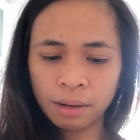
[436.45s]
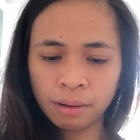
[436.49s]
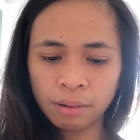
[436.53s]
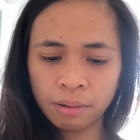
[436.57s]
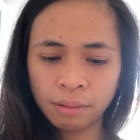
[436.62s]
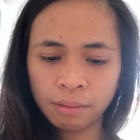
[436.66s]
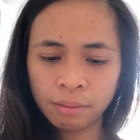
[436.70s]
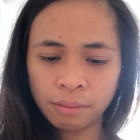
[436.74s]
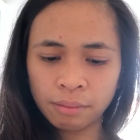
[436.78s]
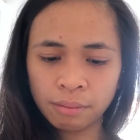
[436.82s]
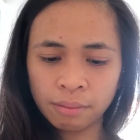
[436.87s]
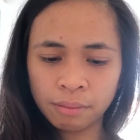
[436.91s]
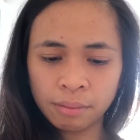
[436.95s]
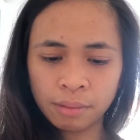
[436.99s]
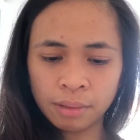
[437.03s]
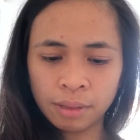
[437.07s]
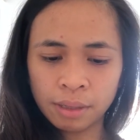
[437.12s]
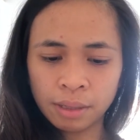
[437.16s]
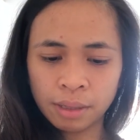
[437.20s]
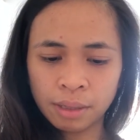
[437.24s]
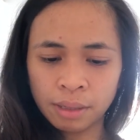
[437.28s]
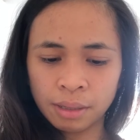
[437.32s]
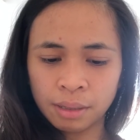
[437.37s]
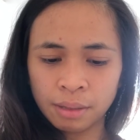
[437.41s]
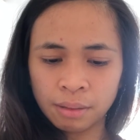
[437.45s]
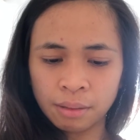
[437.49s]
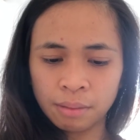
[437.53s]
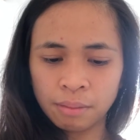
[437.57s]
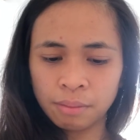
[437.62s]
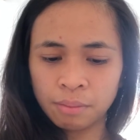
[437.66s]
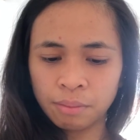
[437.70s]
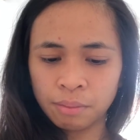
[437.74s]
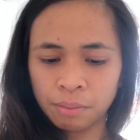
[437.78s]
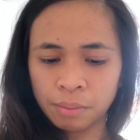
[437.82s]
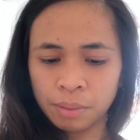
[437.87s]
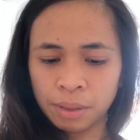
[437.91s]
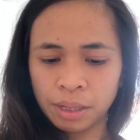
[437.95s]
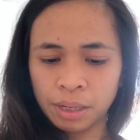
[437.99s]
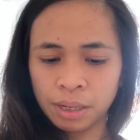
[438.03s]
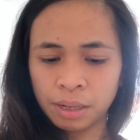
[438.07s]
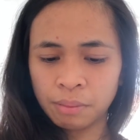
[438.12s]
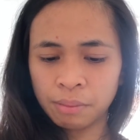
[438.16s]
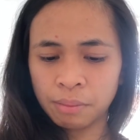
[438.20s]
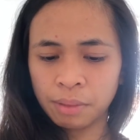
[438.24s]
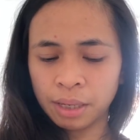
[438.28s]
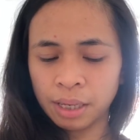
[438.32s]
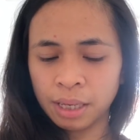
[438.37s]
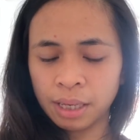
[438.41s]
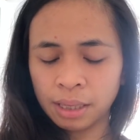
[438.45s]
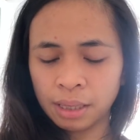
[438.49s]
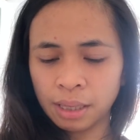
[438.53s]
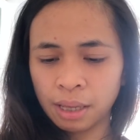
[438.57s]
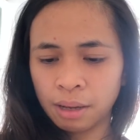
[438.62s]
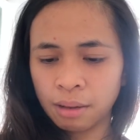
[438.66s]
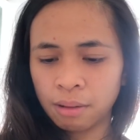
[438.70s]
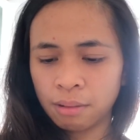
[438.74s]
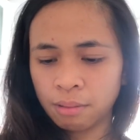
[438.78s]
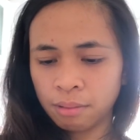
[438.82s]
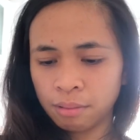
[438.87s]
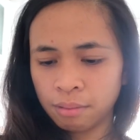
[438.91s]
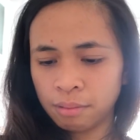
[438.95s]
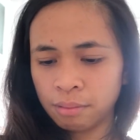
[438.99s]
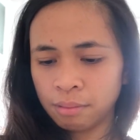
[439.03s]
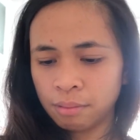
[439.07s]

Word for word: ano para makita ko.